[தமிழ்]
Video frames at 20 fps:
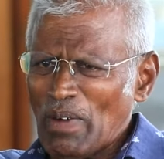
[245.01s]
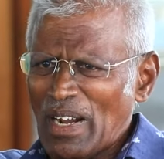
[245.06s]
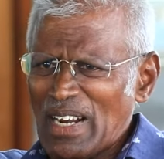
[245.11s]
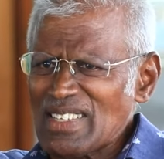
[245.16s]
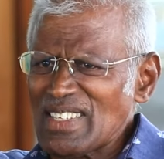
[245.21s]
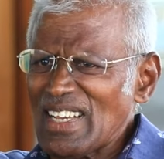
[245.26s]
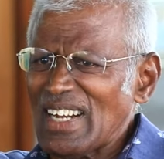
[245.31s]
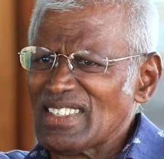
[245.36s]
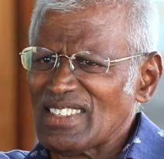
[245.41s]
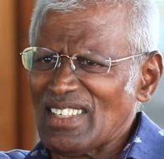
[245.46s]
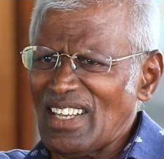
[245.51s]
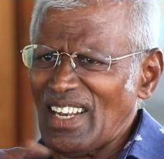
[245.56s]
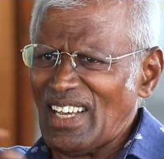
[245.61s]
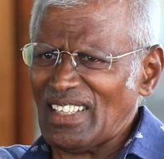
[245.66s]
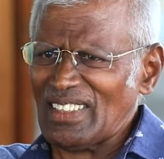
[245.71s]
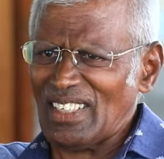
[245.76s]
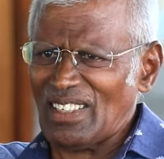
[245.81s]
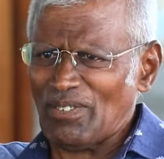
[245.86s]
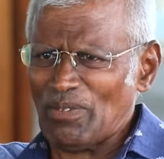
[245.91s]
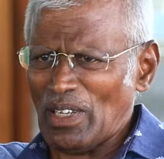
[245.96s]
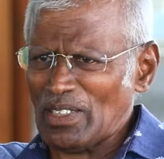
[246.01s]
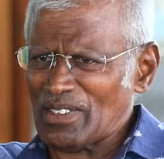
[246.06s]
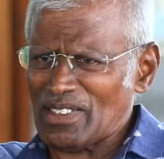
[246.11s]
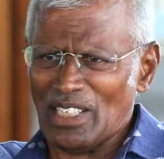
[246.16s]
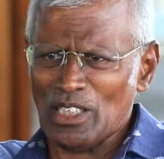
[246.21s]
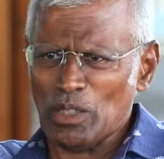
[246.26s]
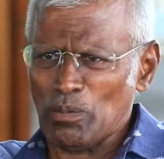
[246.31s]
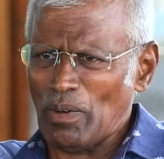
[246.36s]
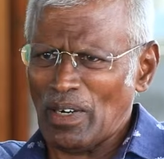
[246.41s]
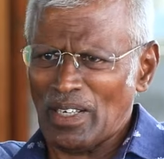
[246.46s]
மனசாட்சி இல்லாத பேர்
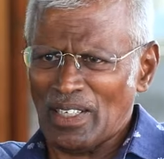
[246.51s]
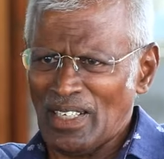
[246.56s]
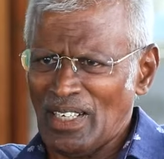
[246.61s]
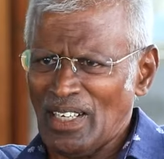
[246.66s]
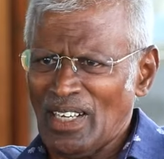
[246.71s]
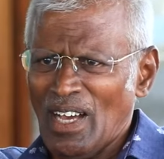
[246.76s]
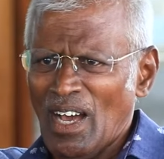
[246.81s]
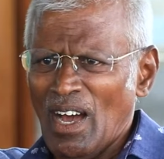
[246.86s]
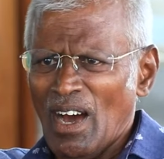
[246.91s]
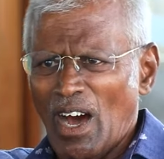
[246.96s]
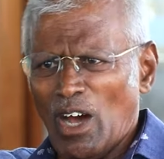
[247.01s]
சேர்ந்து பண்ணுங்கள்